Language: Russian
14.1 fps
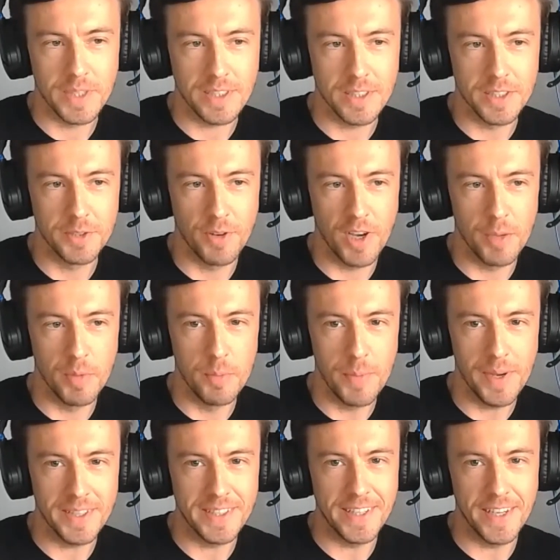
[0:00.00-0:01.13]
так называемый
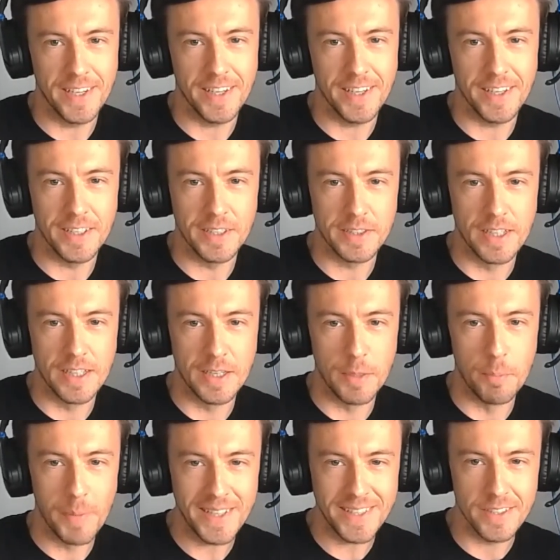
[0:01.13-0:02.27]

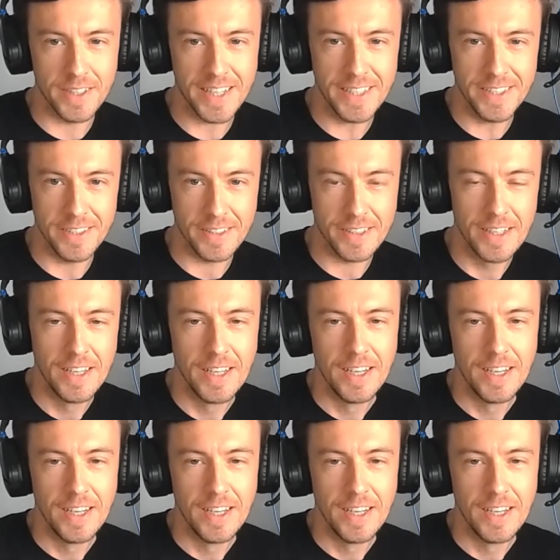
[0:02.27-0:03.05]
Месси рейтинг,